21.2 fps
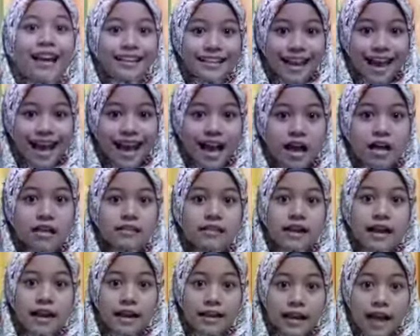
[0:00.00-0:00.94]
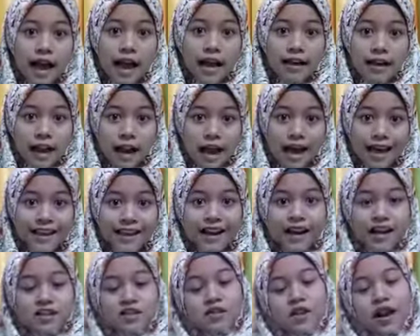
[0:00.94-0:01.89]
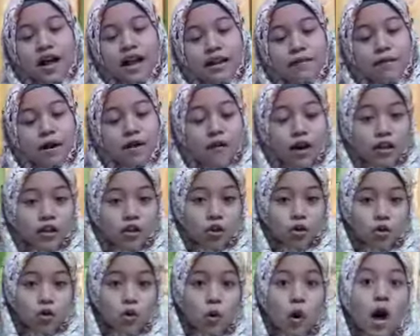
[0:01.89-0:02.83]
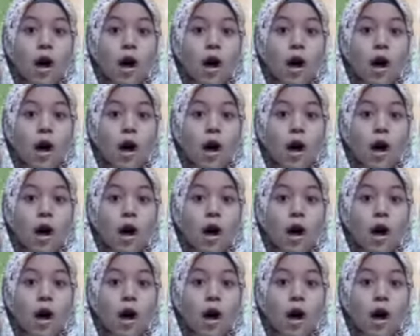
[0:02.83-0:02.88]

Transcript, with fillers: Ya, caranya adalah dengan sholat lima waktu,